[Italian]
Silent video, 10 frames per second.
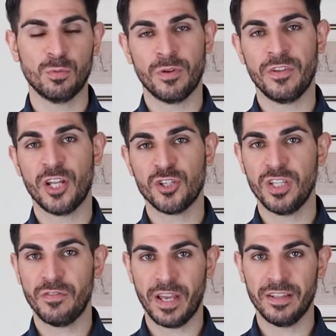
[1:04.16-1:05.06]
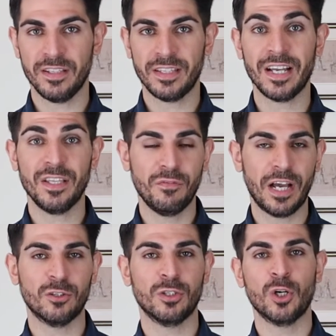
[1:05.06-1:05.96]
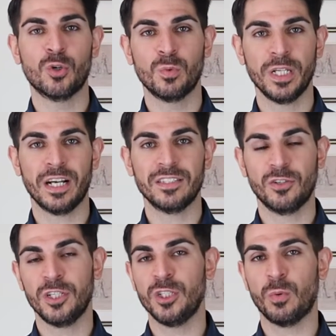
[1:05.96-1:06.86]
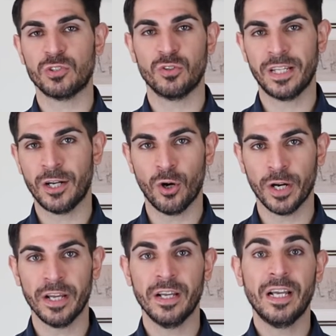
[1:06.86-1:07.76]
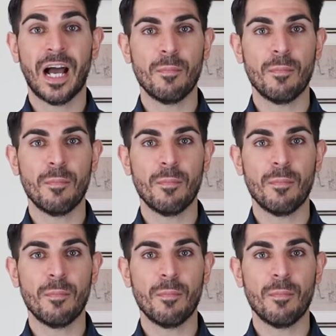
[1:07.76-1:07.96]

i tuoi privilegi di vendita inviando delle comunicazioni di questo tenore